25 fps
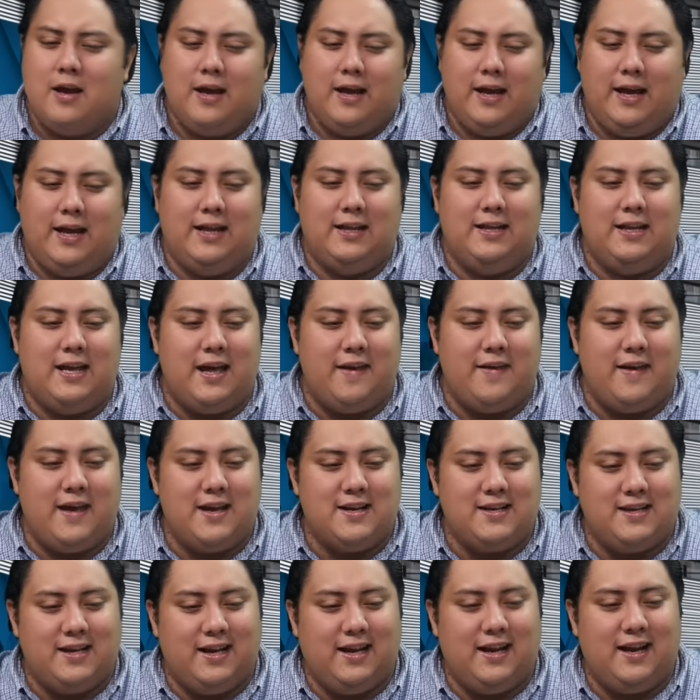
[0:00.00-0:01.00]
El día de
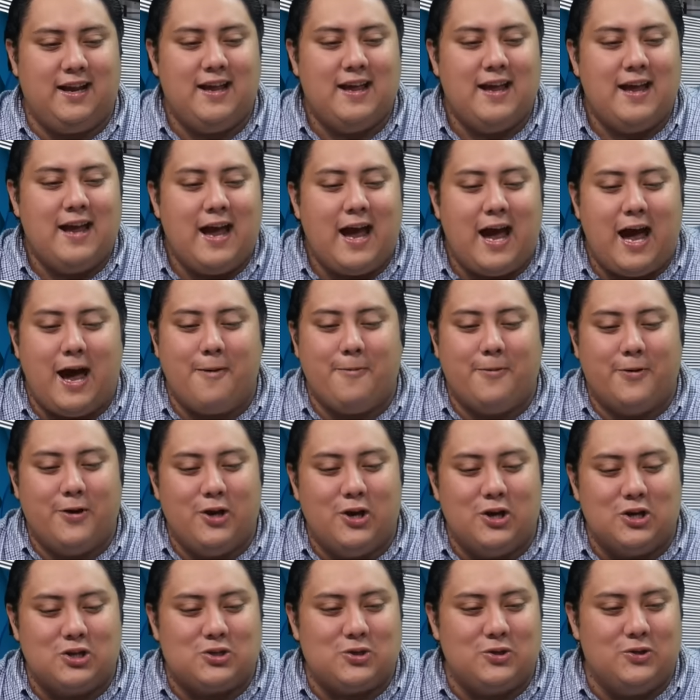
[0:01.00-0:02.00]
ayer
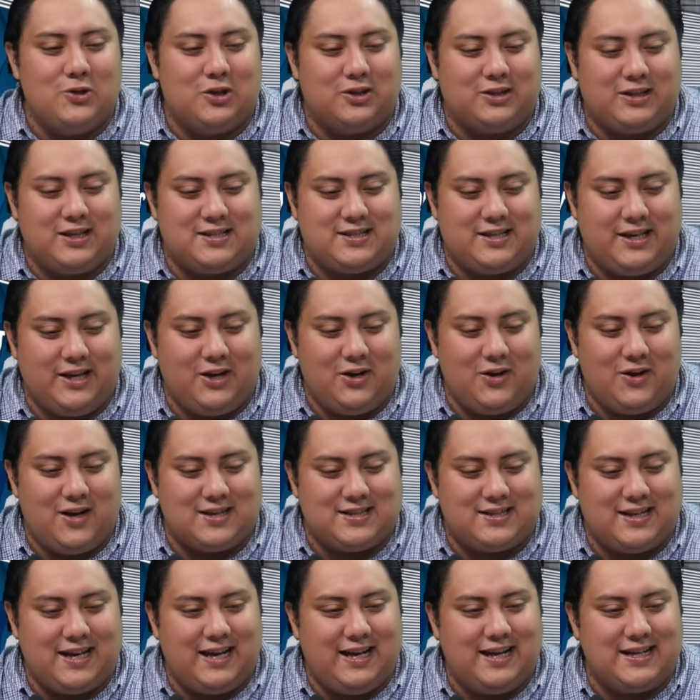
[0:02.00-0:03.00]
abrió su noticiero
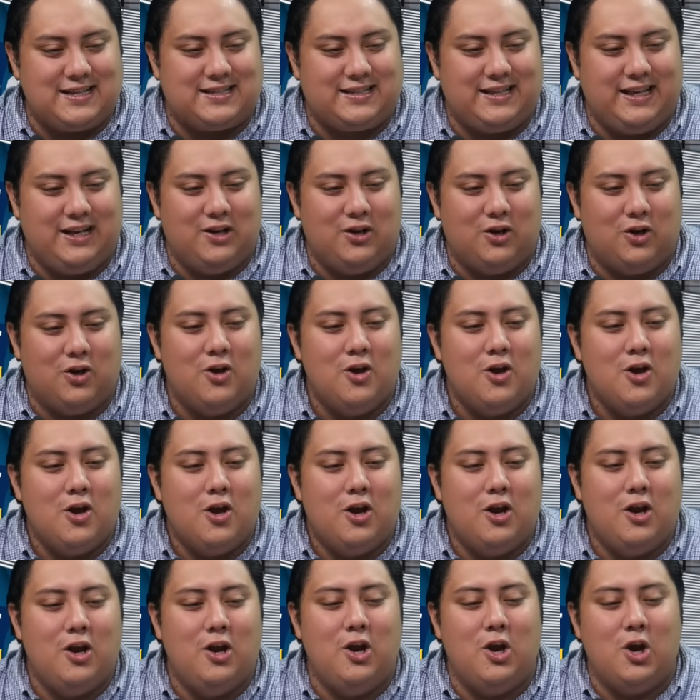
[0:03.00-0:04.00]
hacia el estilo
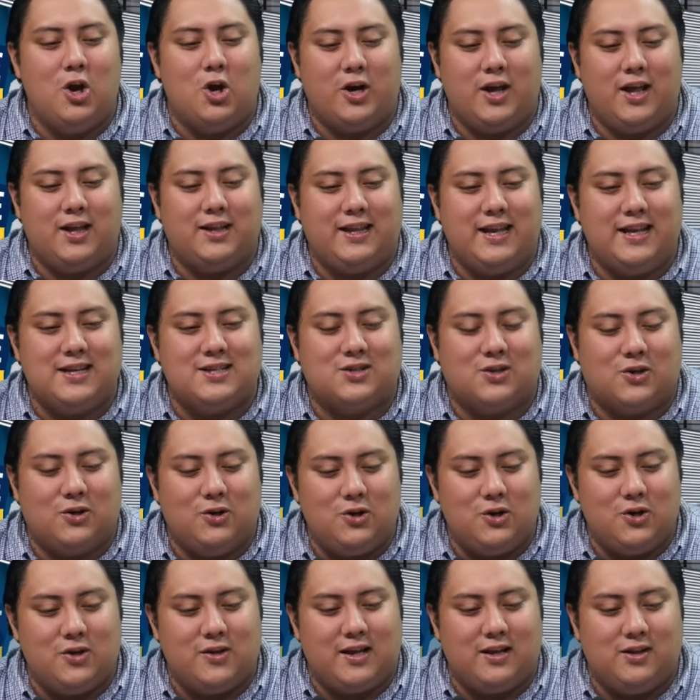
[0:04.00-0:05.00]
loretesco,
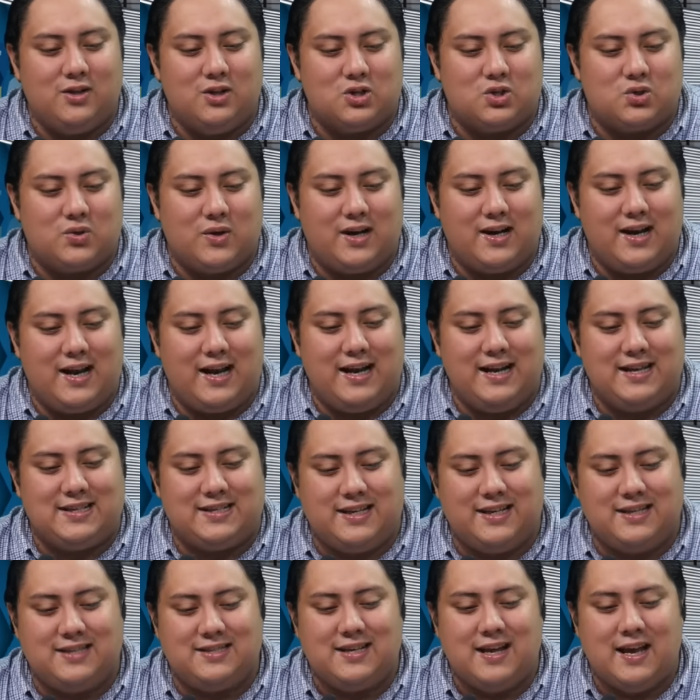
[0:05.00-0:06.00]
¿no? Dando su
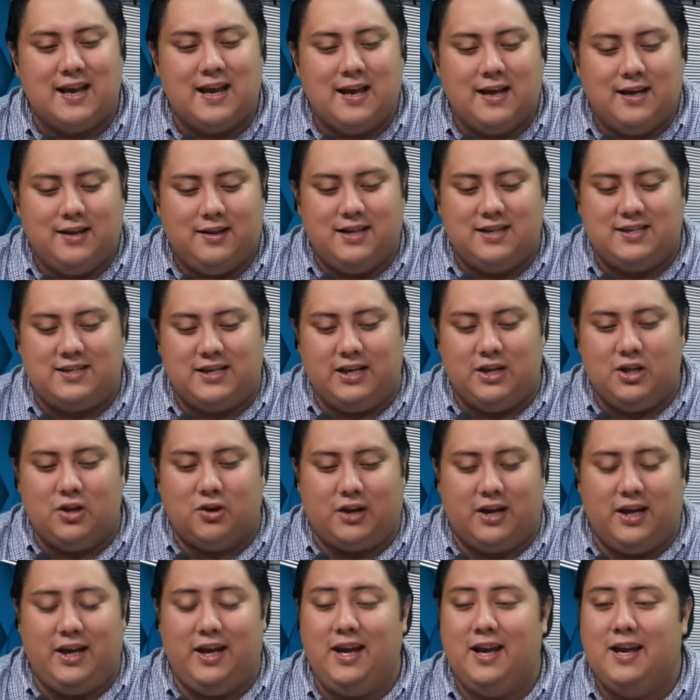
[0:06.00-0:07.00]
análisis, diciendo
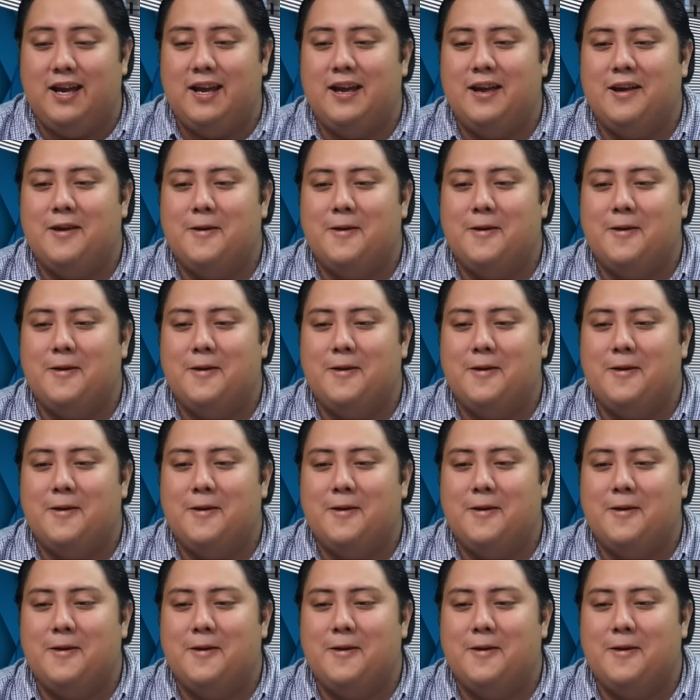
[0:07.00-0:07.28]
que